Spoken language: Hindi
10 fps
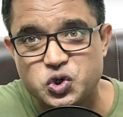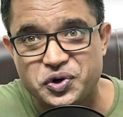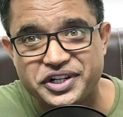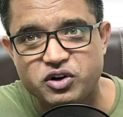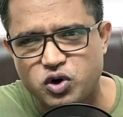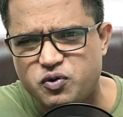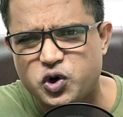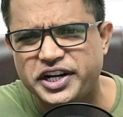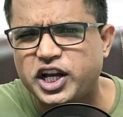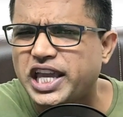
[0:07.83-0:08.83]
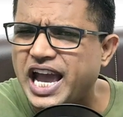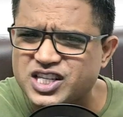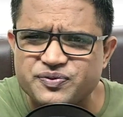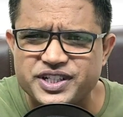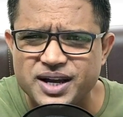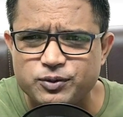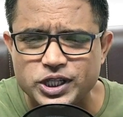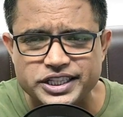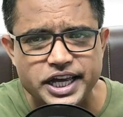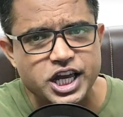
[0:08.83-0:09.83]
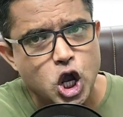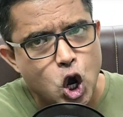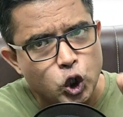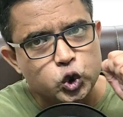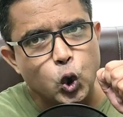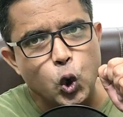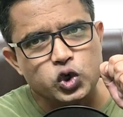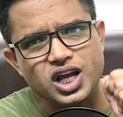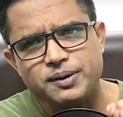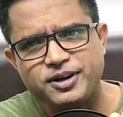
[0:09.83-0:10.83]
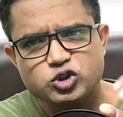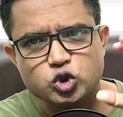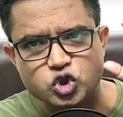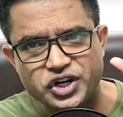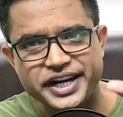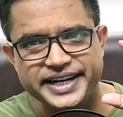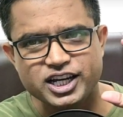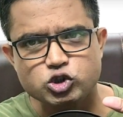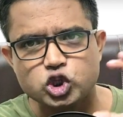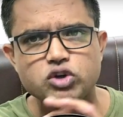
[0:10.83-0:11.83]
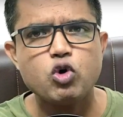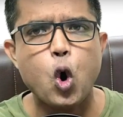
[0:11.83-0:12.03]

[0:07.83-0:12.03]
जियो एयरटेल वोडाफोन आइडिया क्या स्पीड यहाँ पे देता है तो ओखला के पास दोस्तों डेटा जो होता है